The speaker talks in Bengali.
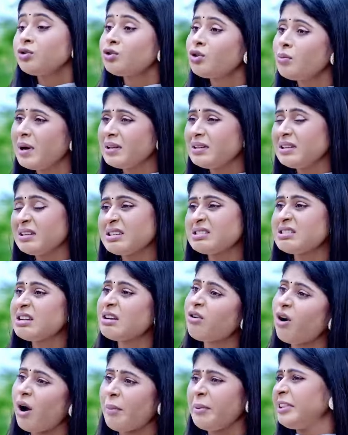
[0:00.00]
তোমাদেরকে
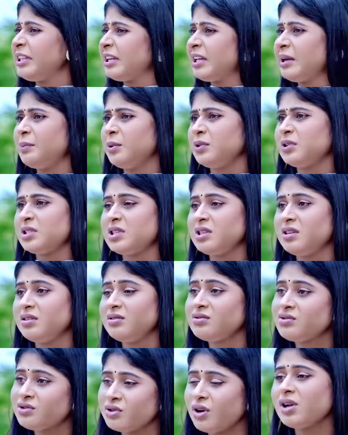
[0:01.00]
সে কবে থেকে বলতেছি
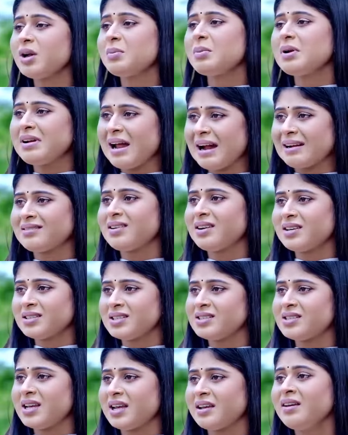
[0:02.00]
চলো আমরা ডাক্তারের
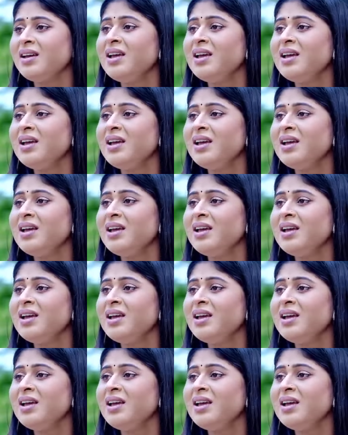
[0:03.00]
কাছে যাই